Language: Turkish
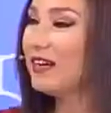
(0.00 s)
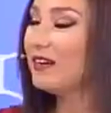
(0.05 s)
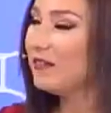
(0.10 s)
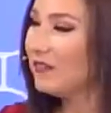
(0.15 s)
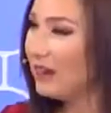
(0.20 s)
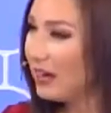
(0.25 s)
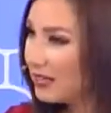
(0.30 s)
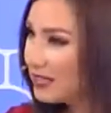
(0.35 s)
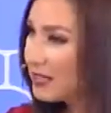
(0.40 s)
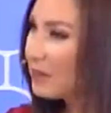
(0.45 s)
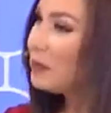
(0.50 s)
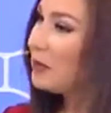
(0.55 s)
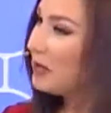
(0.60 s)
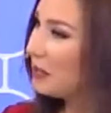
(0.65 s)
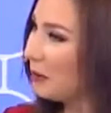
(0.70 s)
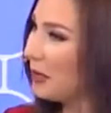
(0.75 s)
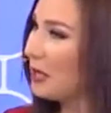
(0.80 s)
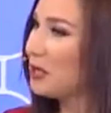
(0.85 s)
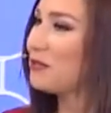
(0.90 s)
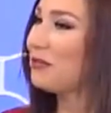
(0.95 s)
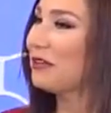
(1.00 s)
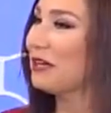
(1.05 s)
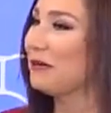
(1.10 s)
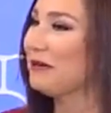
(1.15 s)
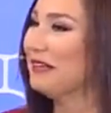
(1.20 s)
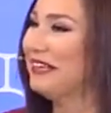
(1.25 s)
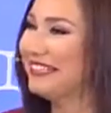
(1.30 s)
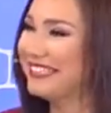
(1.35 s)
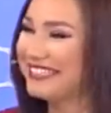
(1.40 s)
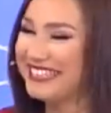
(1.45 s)
de bekarım. Varsa bana
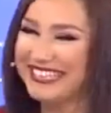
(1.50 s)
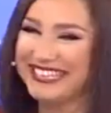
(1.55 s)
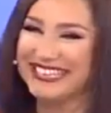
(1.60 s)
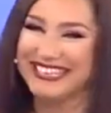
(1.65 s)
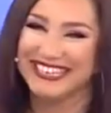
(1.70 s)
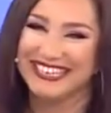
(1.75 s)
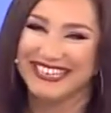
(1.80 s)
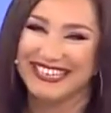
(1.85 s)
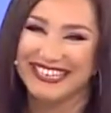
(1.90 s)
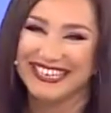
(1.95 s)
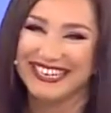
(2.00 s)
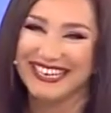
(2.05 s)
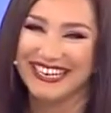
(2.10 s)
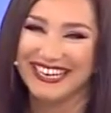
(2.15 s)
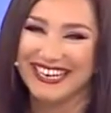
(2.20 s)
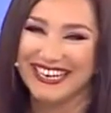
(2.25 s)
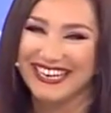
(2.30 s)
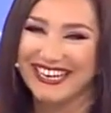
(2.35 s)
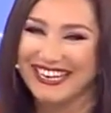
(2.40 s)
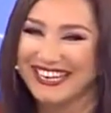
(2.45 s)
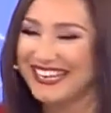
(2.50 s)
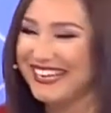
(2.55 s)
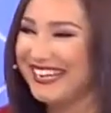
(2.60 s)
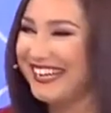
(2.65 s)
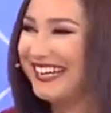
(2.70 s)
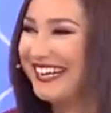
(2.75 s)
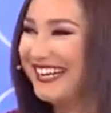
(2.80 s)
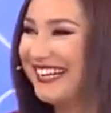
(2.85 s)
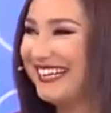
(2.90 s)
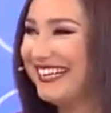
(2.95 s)
başvurabilirsiniz. çifte, çifte
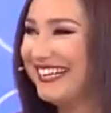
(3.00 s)
düğün